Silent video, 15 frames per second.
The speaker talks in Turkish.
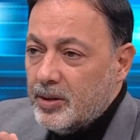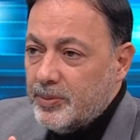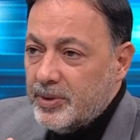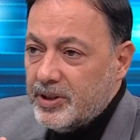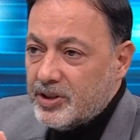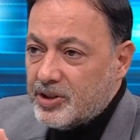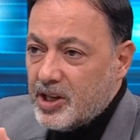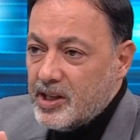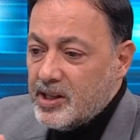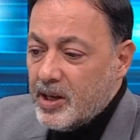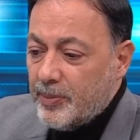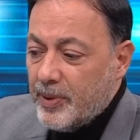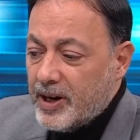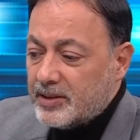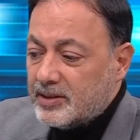bir şey
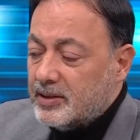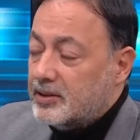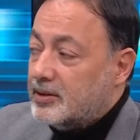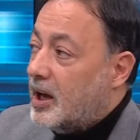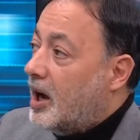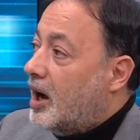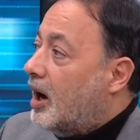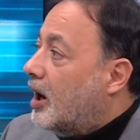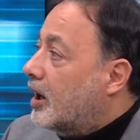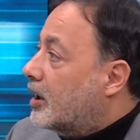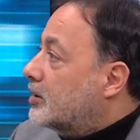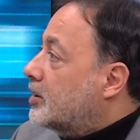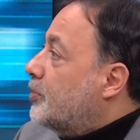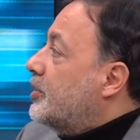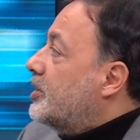yaparsanız. Ha,
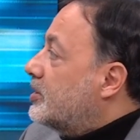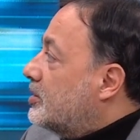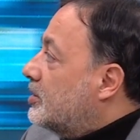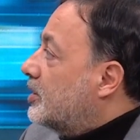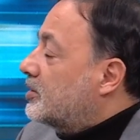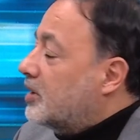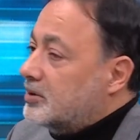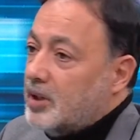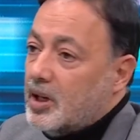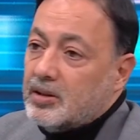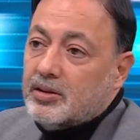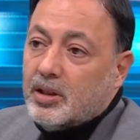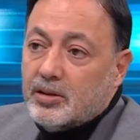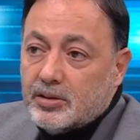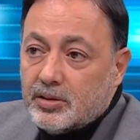arada birisini de
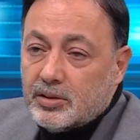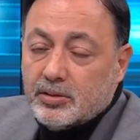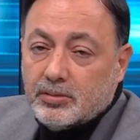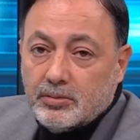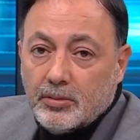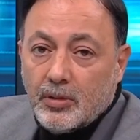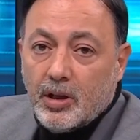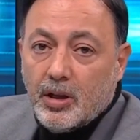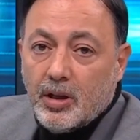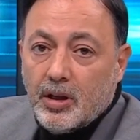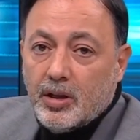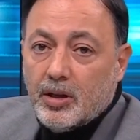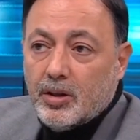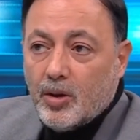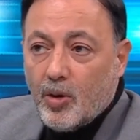satarsanız
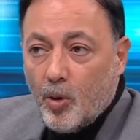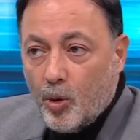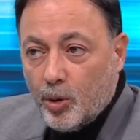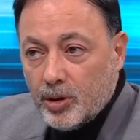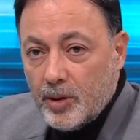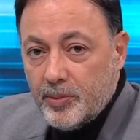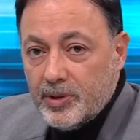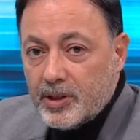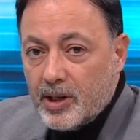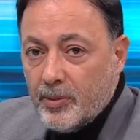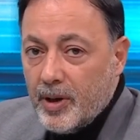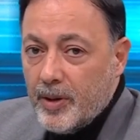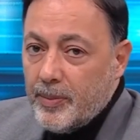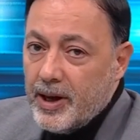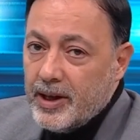olabilir
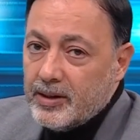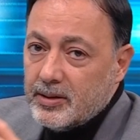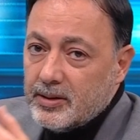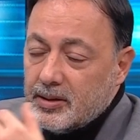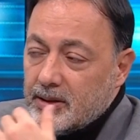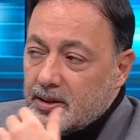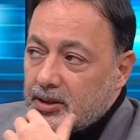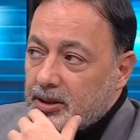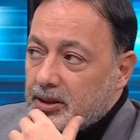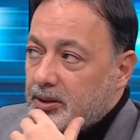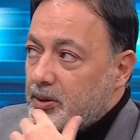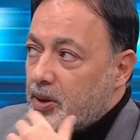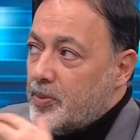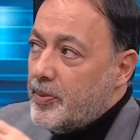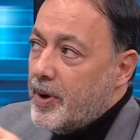ama ben e,
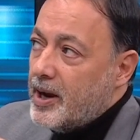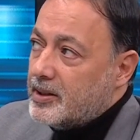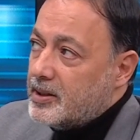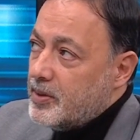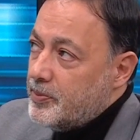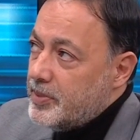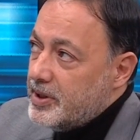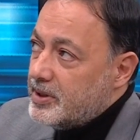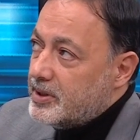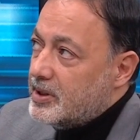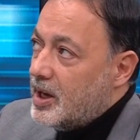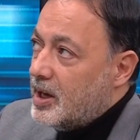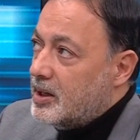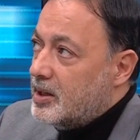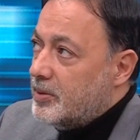belki bir
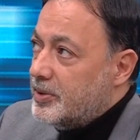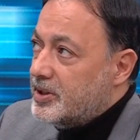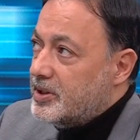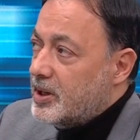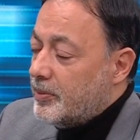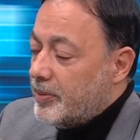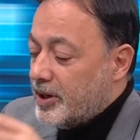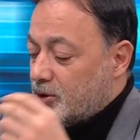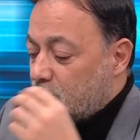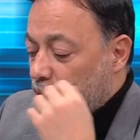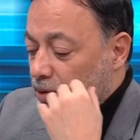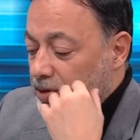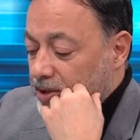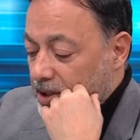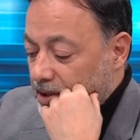yerli bir yabancı
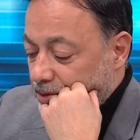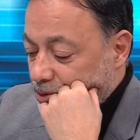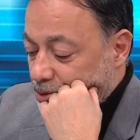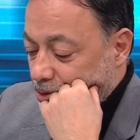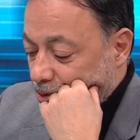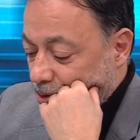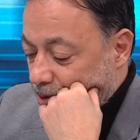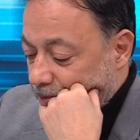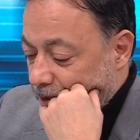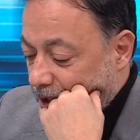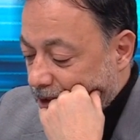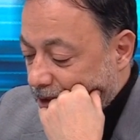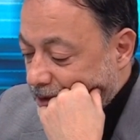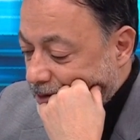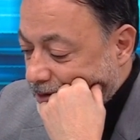olacağını düşünüyorum.
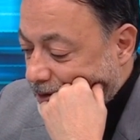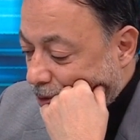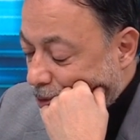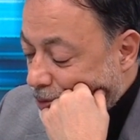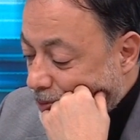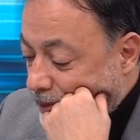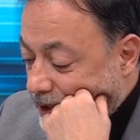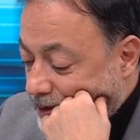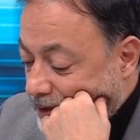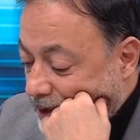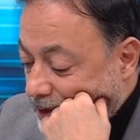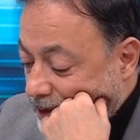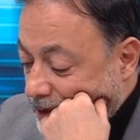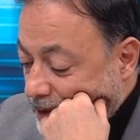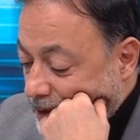Yani savunmaya da